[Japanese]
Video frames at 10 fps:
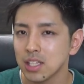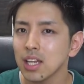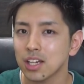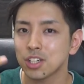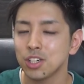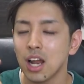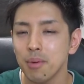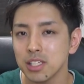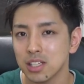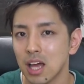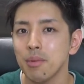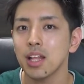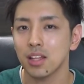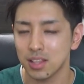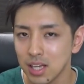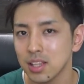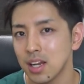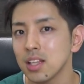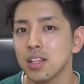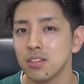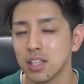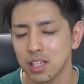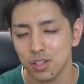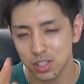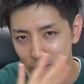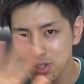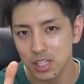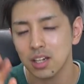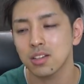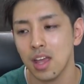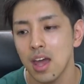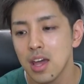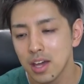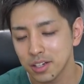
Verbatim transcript: だから比べちゃダメなんだってなってるんだけど、そうじゃなくて、